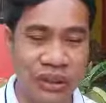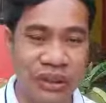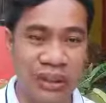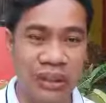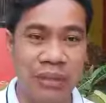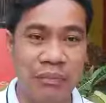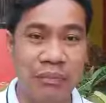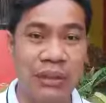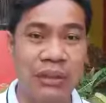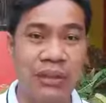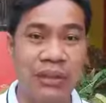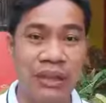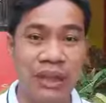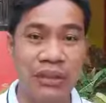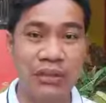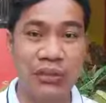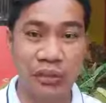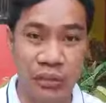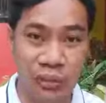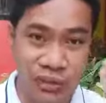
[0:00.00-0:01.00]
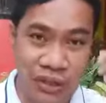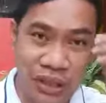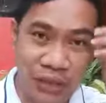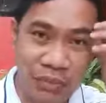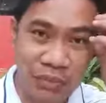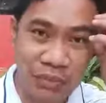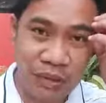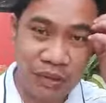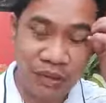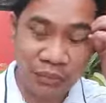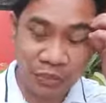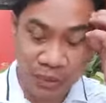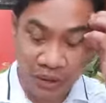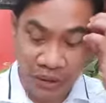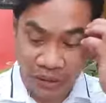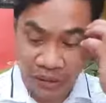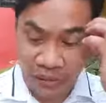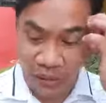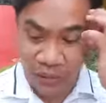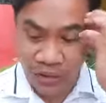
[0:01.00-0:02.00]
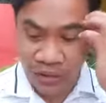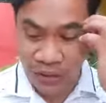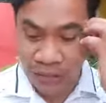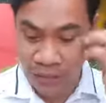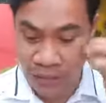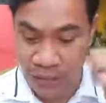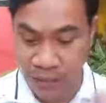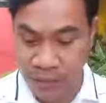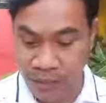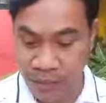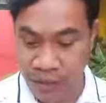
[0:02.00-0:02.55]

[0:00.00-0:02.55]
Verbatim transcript: kapag nag-uusap, ano, pinag-uusapan.